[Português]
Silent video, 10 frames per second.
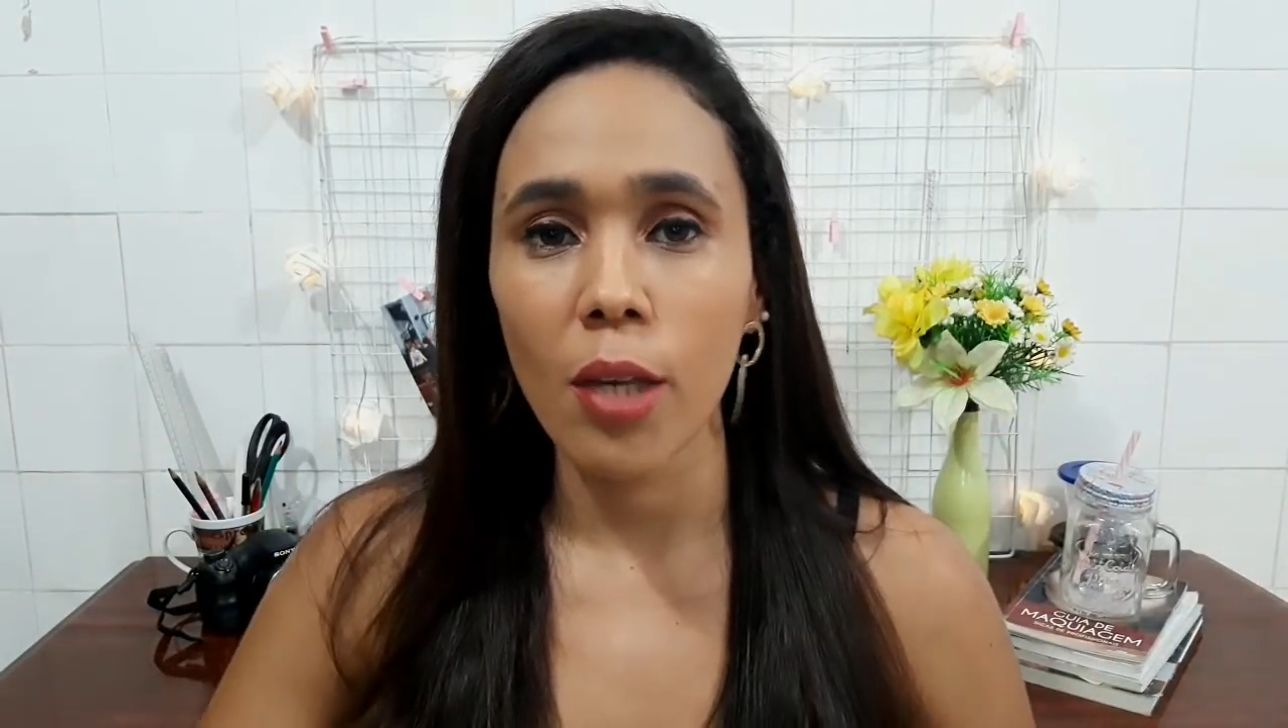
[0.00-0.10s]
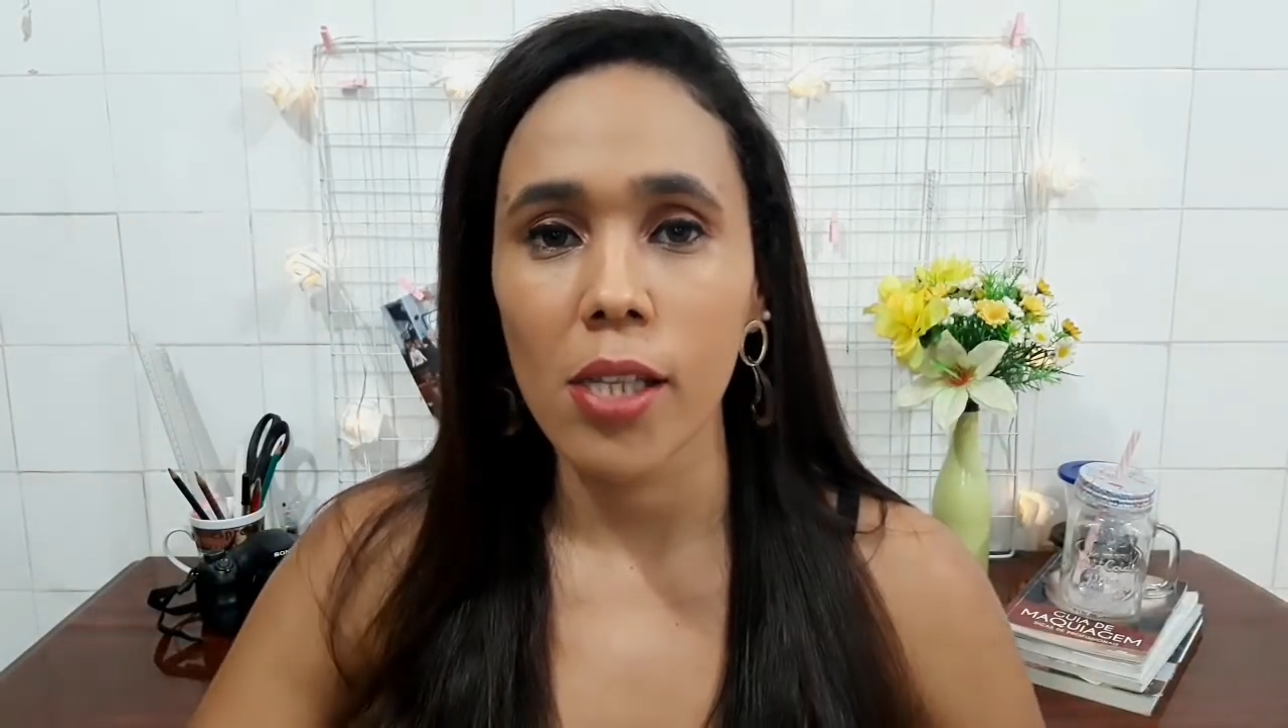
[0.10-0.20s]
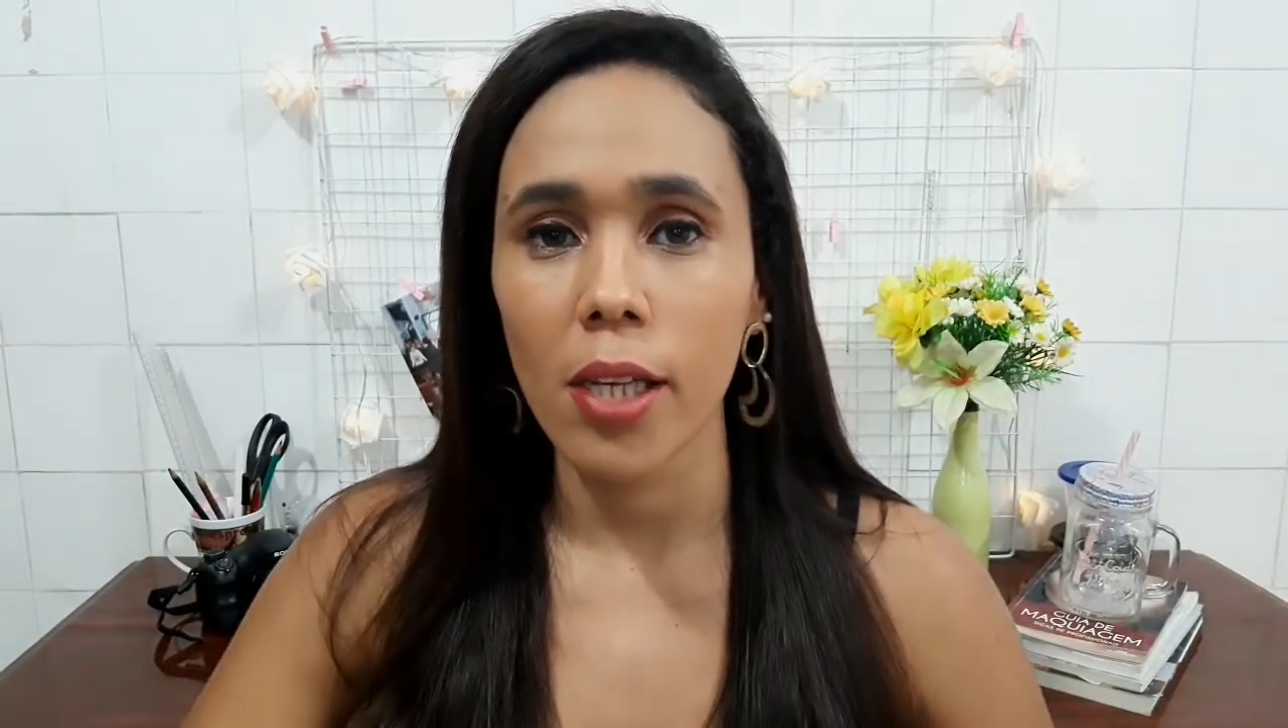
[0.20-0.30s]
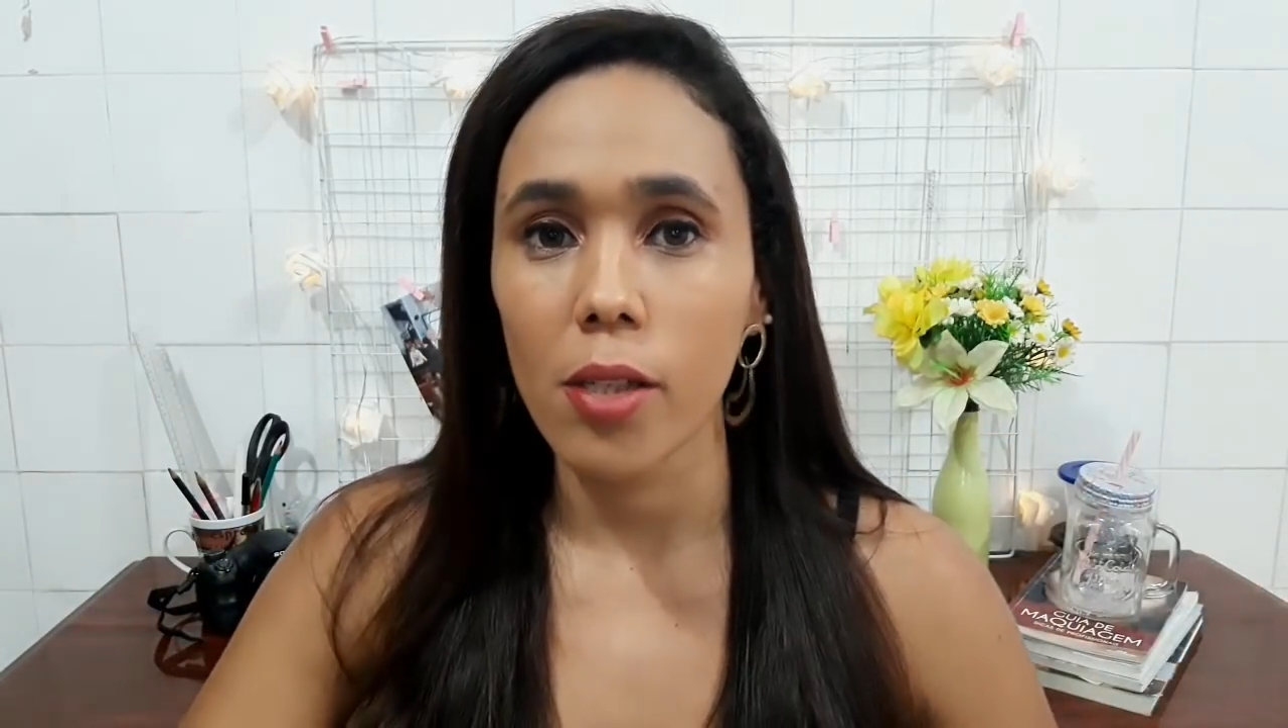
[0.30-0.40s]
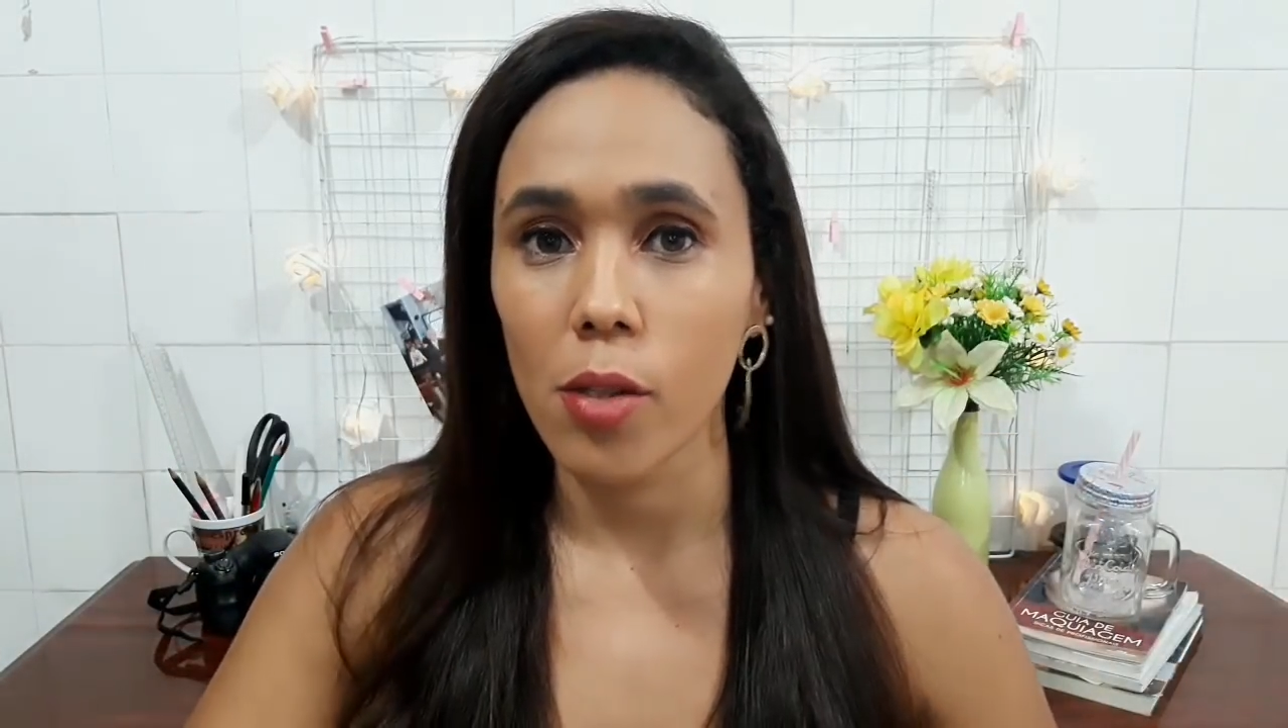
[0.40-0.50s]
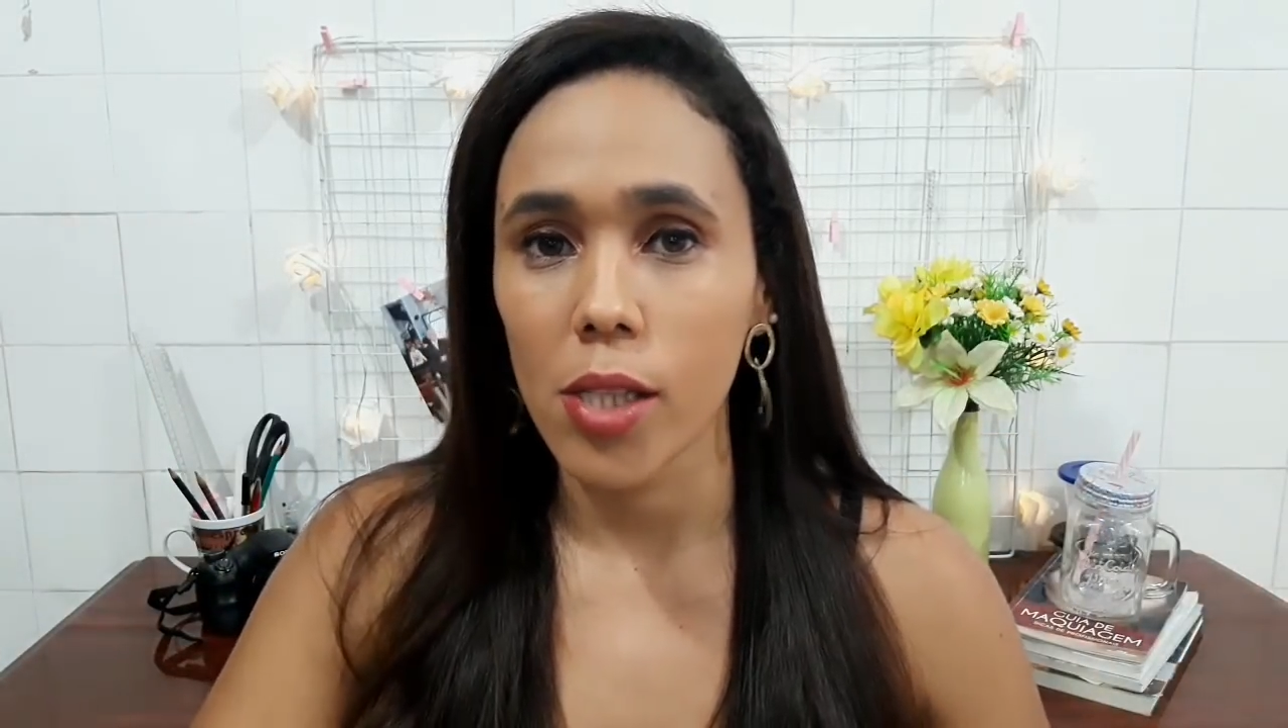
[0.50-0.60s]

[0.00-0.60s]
minhas redes